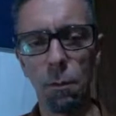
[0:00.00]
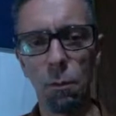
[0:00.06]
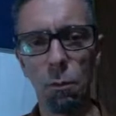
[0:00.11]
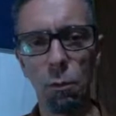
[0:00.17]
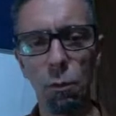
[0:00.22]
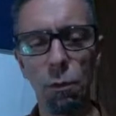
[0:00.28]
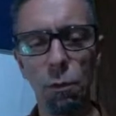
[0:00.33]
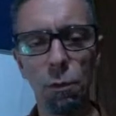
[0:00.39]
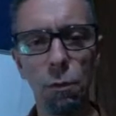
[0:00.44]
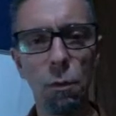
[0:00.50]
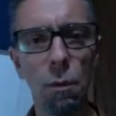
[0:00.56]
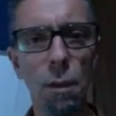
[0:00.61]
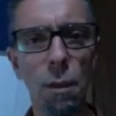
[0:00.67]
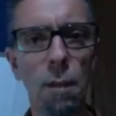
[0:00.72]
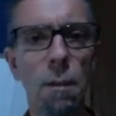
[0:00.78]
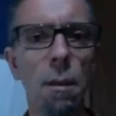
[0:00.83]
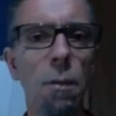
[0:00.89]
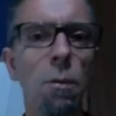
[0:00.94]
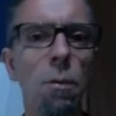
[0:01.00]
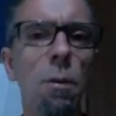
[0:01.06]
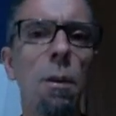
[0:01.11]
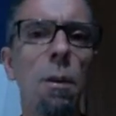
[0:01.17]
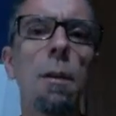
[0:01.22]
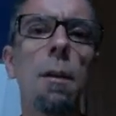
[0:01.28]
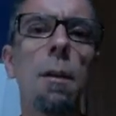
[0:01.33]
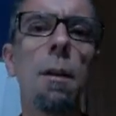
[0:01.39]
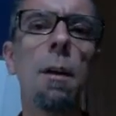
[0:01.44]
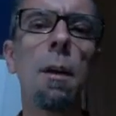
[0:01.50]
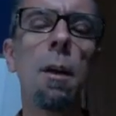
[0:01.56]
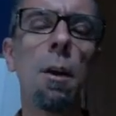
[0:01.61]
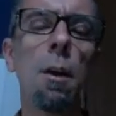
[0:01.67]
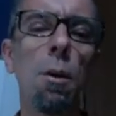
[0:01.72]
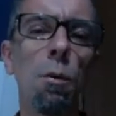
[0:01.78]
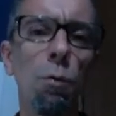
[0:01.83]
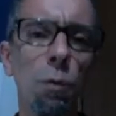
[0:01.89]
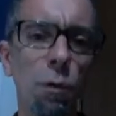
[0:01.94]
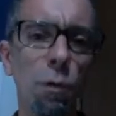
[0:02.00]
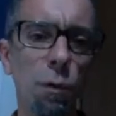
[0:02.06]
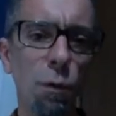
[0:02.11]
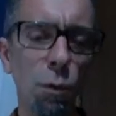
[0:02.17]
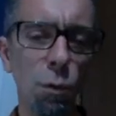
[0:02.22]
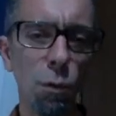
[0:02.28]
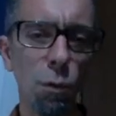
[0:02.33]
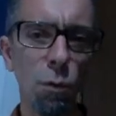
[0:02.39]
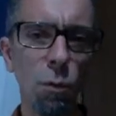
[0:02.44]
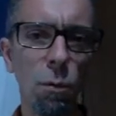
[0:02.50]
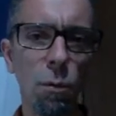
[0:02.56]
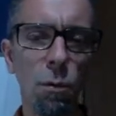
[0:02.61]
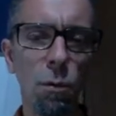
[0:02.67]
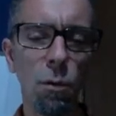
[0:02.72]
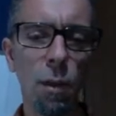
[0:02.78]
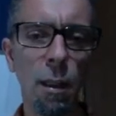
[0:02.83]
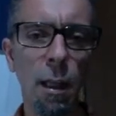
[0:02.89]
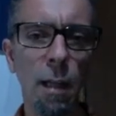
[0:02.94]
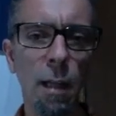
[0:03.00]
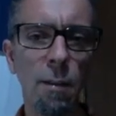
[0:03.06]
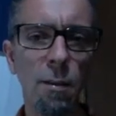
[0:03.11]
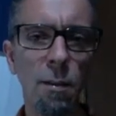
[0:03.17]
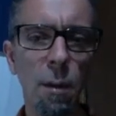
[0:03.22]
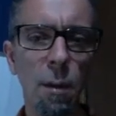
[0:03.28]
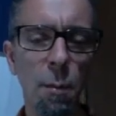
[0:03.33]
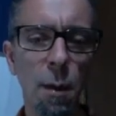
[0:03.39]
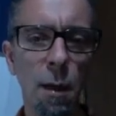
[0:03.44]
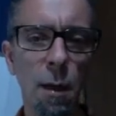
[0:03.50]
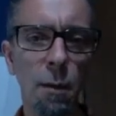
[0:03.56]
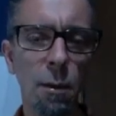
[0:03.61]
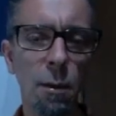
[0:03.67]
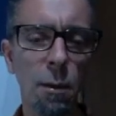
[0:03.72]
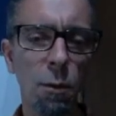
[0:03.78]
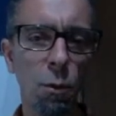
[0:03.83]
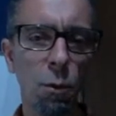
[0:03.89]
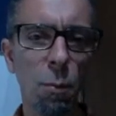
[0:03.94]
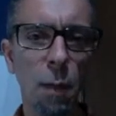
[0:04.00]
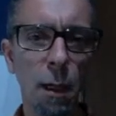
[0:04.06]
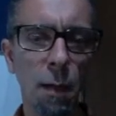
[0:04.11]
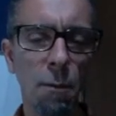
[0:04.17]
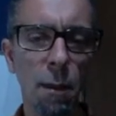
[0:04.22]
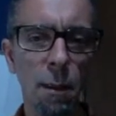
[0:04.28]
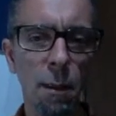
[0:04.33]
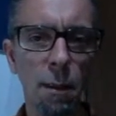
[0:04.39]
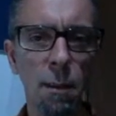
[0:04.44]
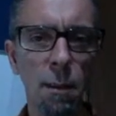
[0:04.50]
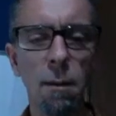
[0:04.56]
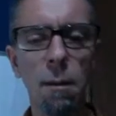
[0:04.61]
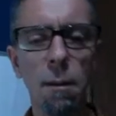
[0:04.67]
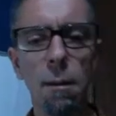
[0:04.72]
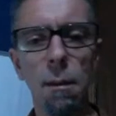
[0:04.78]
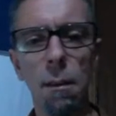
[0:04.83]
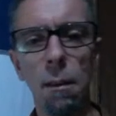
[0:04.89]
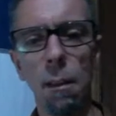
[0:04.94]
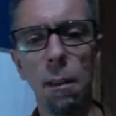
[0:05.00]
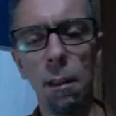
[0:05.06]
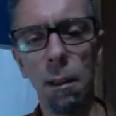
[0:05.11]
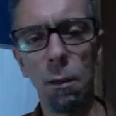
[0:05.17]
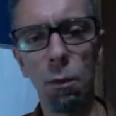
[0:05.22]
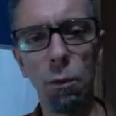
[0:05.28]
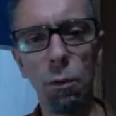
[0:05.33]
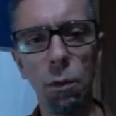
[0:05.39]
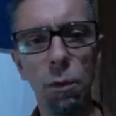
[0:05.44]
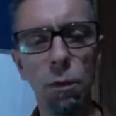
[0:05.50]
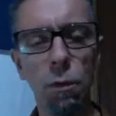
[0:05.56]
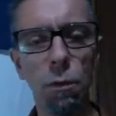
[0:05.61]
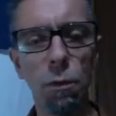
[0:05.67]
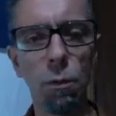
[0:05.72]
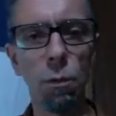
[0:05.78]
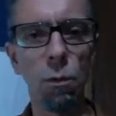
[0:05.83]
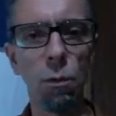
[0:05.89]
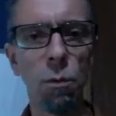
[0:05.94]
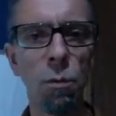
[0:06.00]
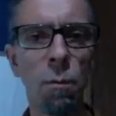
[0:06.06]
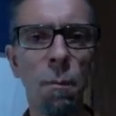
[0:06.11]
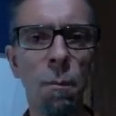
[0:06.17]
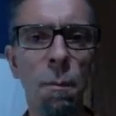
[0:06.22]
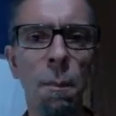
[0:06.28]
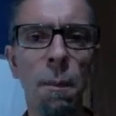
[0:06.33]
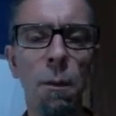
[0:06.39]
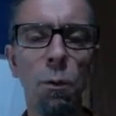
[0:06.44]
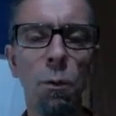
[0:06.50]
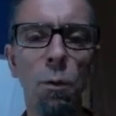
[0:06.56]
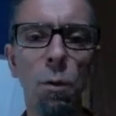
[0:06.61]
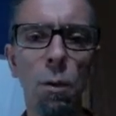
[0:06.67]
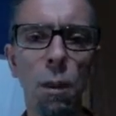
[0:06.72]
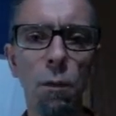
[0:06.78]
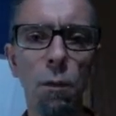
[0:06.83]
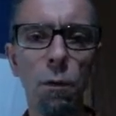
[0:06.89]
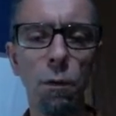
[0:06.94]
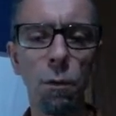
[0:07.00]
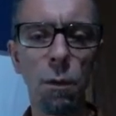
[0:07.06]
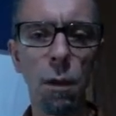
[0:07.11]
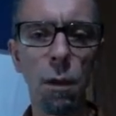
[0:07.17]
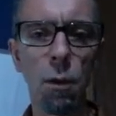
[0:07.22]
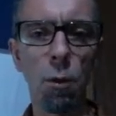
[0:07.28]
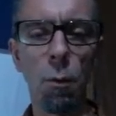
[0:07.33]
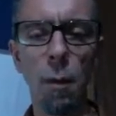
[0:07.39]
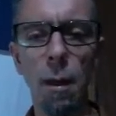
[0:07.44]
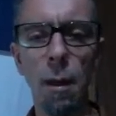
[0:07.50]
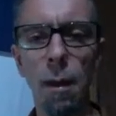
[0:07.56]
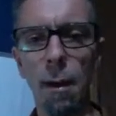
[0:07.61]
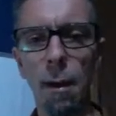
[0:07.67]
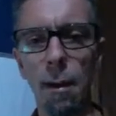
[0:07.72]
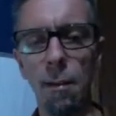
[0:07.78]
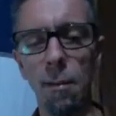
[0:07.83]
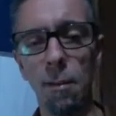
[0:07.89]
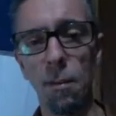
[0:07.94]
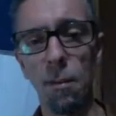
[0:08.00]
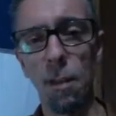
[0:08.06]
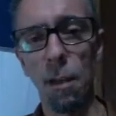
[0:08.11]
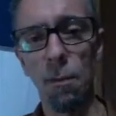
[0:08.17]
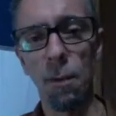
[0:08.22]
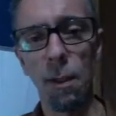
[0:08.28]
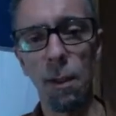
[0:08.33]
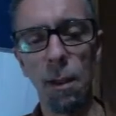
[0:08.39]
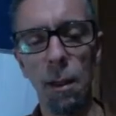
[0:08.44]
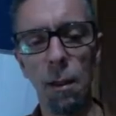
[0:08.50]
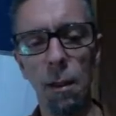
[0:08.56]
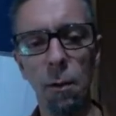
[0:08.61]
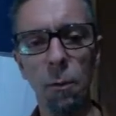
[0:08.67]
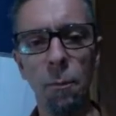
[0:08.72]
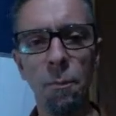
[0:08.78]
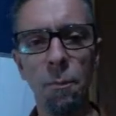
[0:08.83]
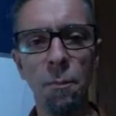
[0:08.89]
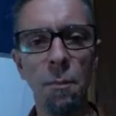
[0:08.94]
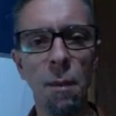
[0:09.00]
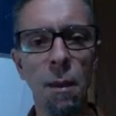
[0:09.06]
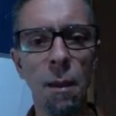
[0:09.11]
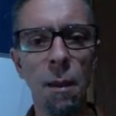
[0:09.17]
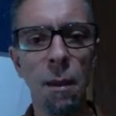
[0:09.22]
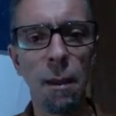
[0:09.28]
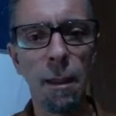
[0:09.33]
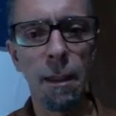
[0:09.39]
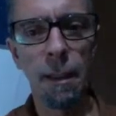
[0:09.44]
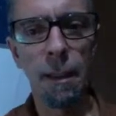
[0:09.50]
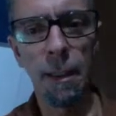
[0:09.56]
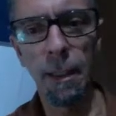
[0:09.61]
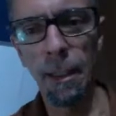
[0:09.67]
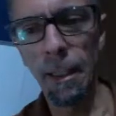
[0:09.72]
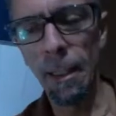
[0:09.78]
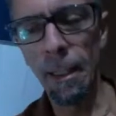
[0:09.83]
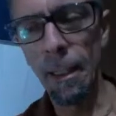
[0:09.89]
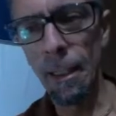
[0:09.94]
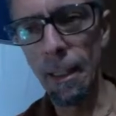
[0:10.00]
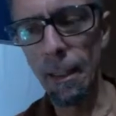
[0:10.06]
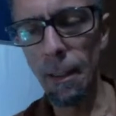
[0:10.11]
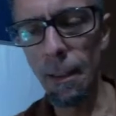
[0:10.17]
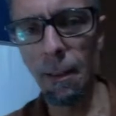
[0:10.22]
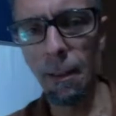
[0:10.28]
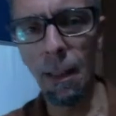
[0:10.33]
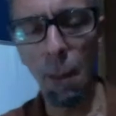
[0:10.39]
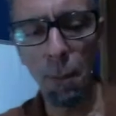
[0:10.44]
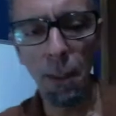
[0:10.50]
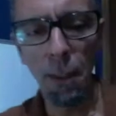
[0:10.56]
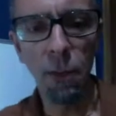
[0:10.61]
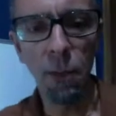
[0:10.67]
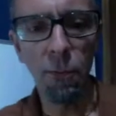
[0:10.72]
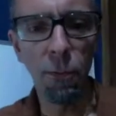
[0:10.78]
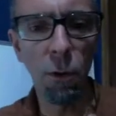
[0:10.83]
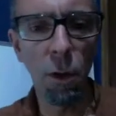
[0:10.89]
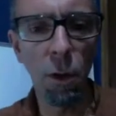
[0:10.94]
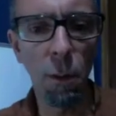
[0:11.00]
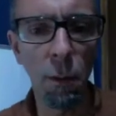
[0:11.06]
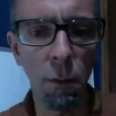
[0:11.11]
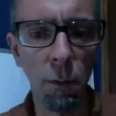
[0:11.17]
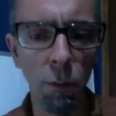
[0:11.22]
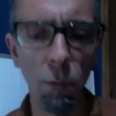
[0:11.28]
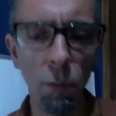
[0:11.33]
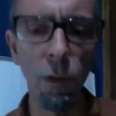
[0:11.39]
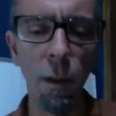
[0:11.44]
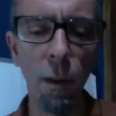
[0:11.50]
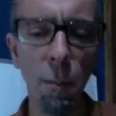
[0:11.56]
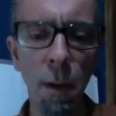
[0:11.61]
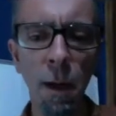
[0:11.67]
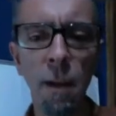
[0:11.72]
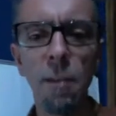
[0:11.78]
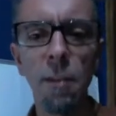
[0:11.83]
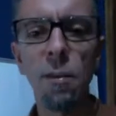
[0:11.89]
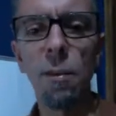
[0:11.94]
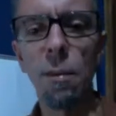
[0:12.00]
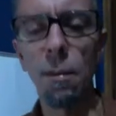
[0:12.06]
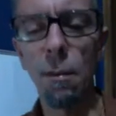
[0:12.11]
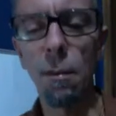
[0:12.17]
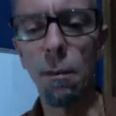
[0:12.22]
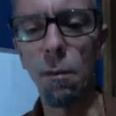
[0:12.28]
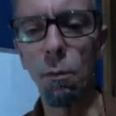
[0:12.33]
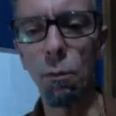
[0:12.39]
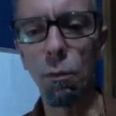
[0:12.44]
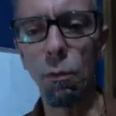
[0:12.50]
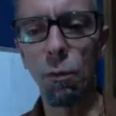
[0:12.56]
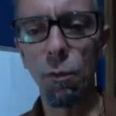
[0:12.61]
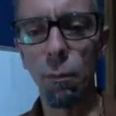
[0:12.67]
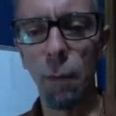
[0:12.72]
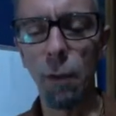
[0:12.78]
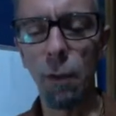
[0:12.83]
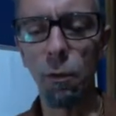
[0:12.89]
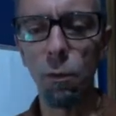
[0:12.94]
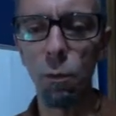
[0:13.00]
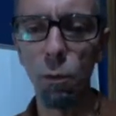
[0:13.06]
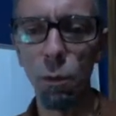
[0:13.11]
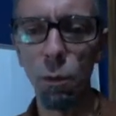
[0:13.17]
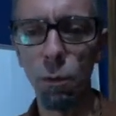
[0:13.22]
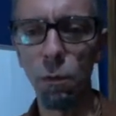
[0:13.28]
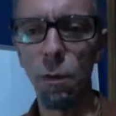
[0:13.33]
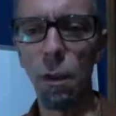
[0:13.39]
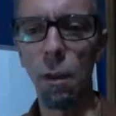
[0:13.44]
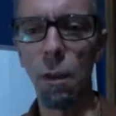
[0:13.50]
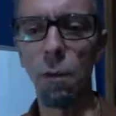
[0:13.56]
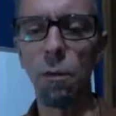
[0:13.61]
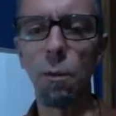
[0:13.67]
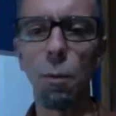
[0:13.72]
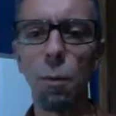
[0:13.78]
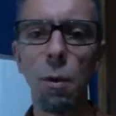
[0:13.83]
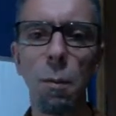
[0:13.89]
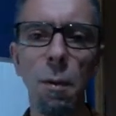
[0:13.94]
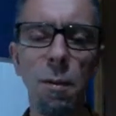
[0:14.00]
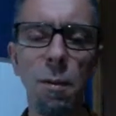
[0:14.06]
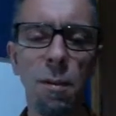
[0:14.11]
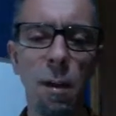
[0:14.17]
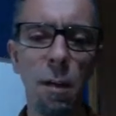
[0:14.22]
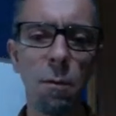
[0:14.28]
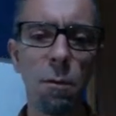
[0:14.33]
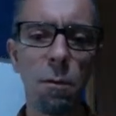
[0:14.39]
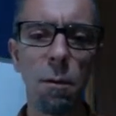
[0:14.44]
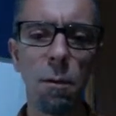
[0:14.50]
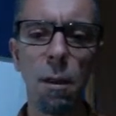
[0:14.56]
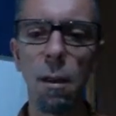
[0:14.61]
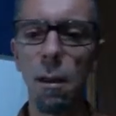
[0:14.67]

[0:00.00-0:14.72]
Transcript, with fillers: curso do Tantra Yoga, o estudo de análise temática do Bhagavad Gita e o estudo do Yoga Sutra como ele é. Esses daí ficarão é, na plataforma. Os demais, que são cursos mais curtos, serão disponibilizados